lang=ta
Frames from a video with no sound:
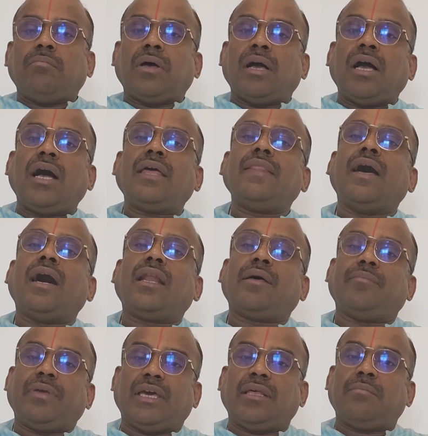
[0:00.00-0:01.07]

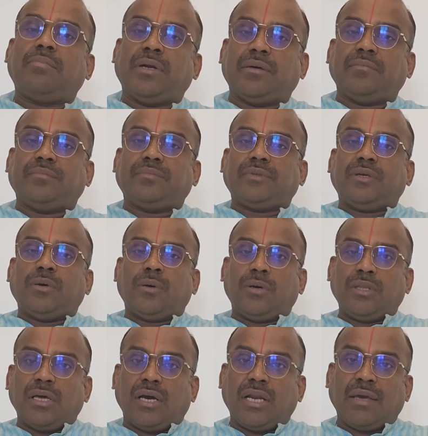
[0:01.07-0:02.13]
மகாதானம் எனப்படும்
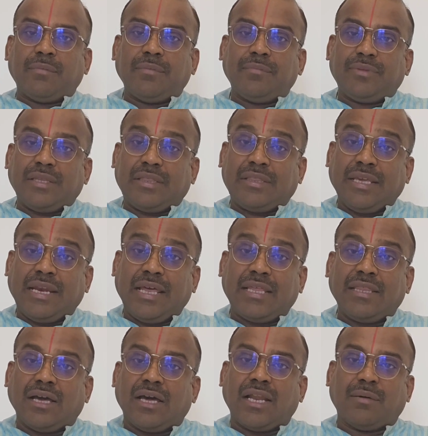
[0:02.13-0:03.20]
கோதானமும்
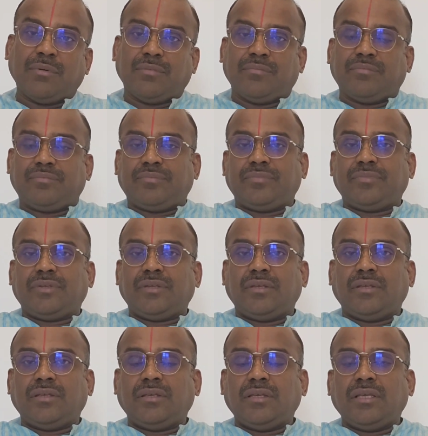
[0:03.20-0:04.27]
திலதானமும்
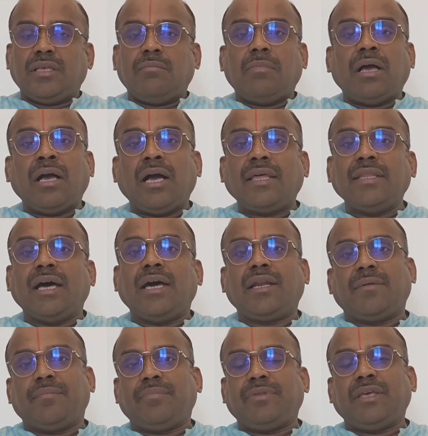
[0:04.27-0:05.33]

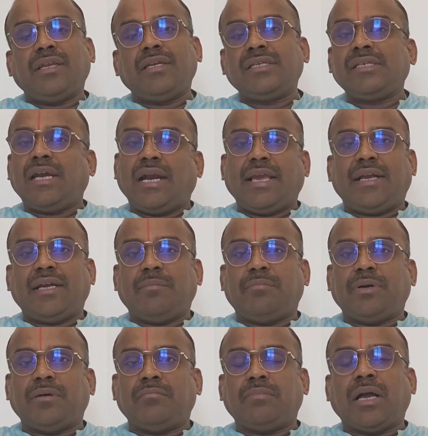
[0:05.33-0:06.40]
மகாதானம் என்று
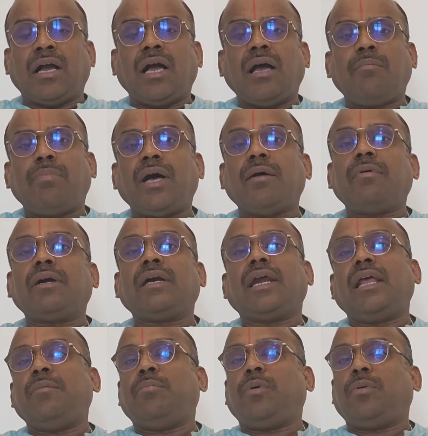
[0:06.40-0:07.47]
அழைக்கப்படும் மகா
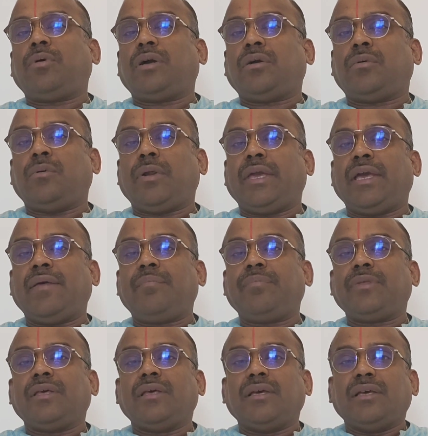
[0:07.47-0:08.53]
பாவங்களை போக்கக்கூடிய
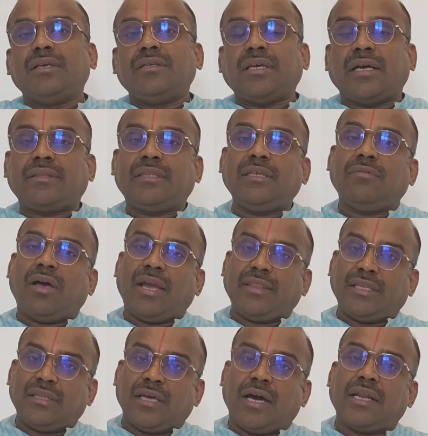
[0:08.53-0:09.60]
சக்தி
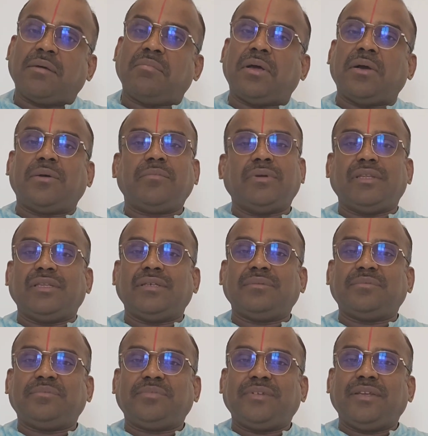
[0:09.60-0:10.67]
வாய்ந்த தானமாகும் இது
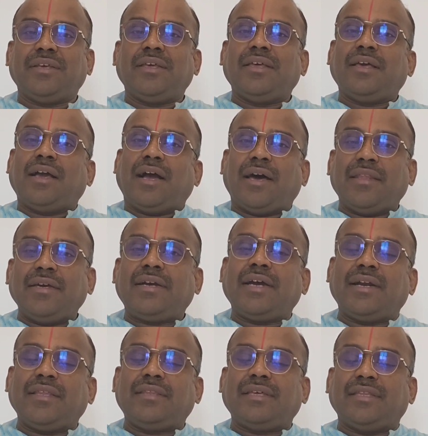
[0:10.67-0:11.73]
அதுக்கு
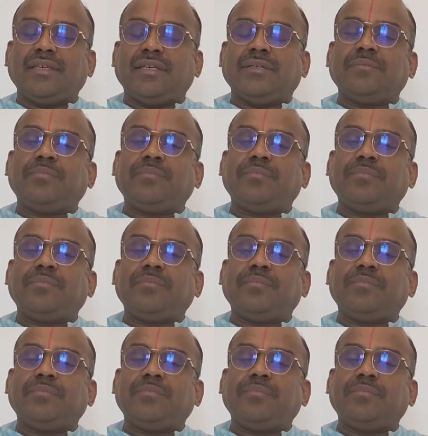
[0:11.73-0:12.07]
அடுத்தது